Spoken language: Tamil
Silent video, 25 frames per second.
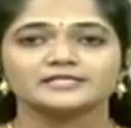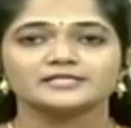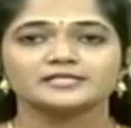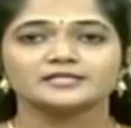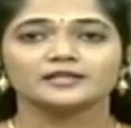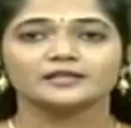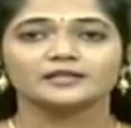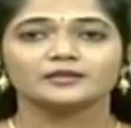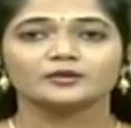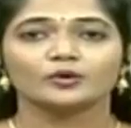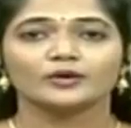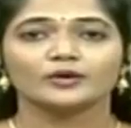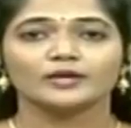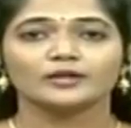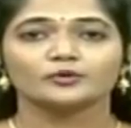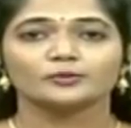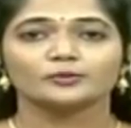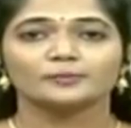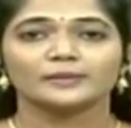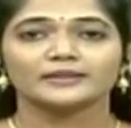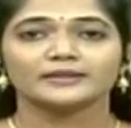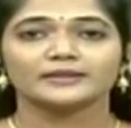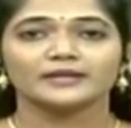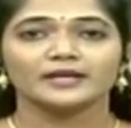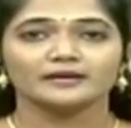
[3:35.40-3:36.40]
டிஜிட்டல்
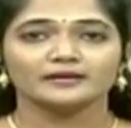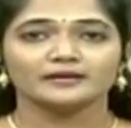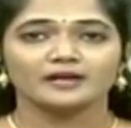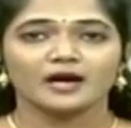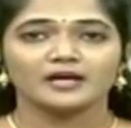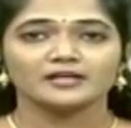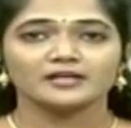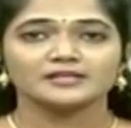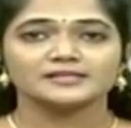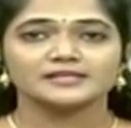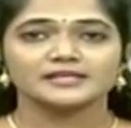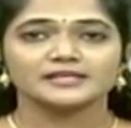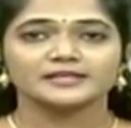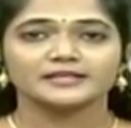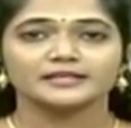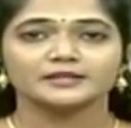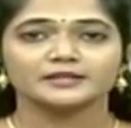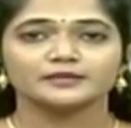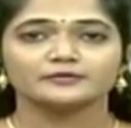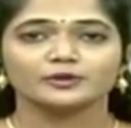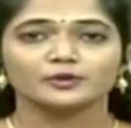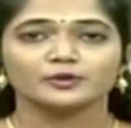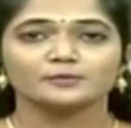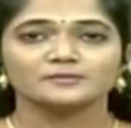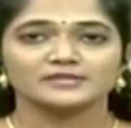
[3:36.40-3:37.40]
தொழில்நுட்பத்தில் நாடு
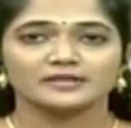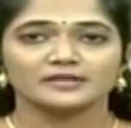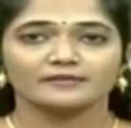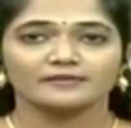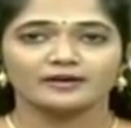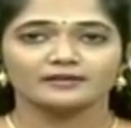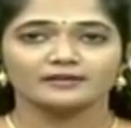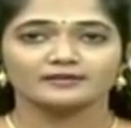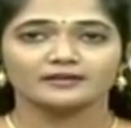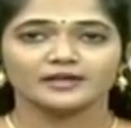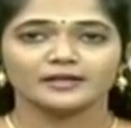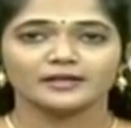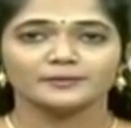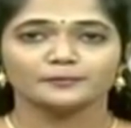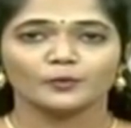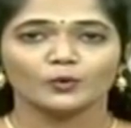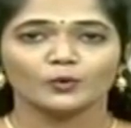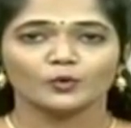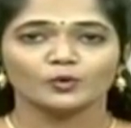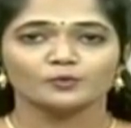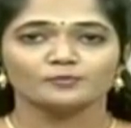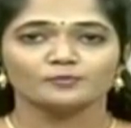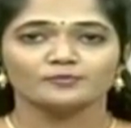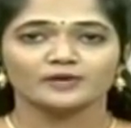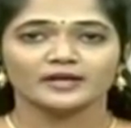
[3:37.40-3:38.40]
சந்தித்து வரும் சவால்களை
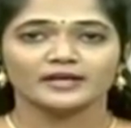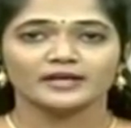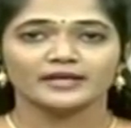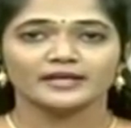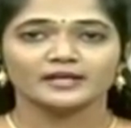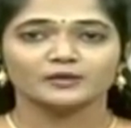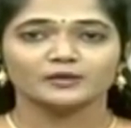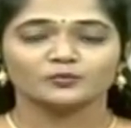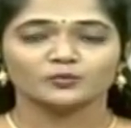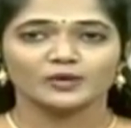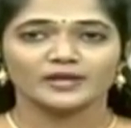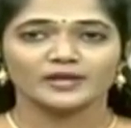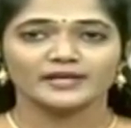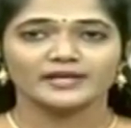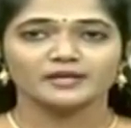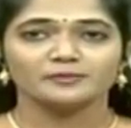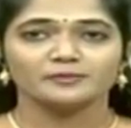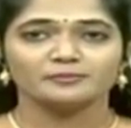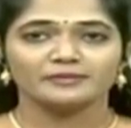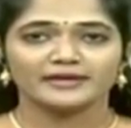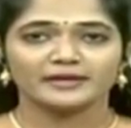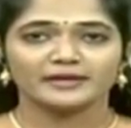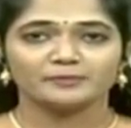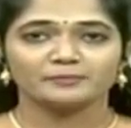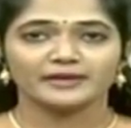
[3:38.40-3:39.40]
போக்கும் வகையில்
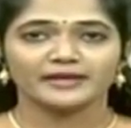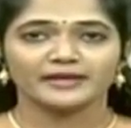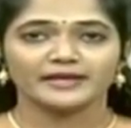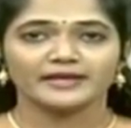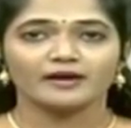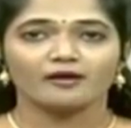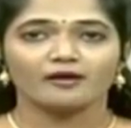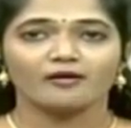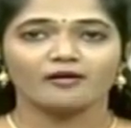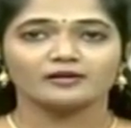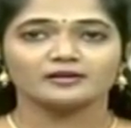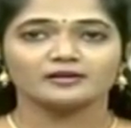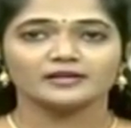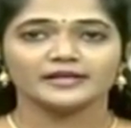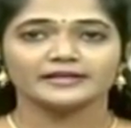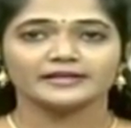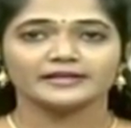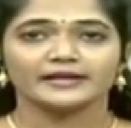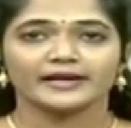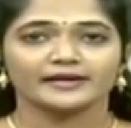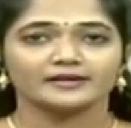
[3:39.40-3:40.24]
உலகின் மிகப்பெரிய ஆன்லைன்